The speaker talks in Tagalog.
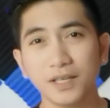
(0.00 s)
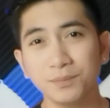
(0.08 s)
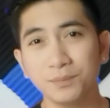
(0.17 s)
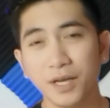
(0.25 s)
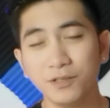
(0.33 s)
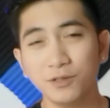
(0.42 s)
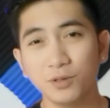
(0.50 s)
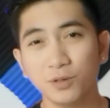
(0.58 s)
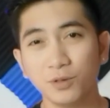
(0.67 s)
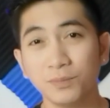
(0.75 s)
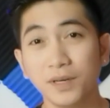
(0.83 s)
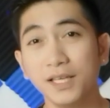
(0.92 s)
para
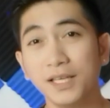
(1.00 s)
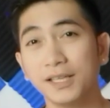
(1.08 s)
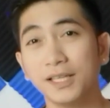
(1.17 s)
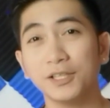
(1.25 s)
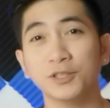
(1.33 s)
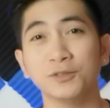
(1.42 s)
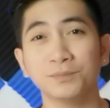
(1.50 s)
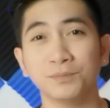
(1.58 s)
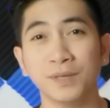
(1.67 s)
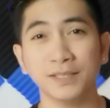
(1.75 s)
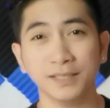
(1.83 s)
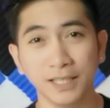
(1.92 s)
medyo maliit lang yung
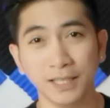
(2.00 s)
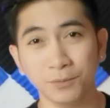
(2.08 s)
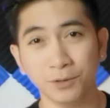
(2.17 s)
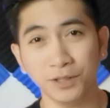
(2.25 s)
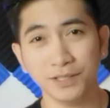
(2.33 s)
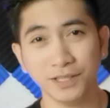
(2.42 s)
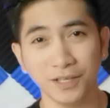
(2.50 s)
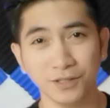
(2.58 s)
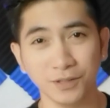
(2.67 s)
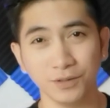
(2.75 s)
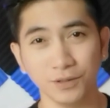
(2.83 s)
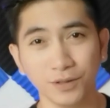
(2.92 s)
monthly
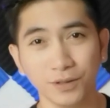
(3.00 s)
amortization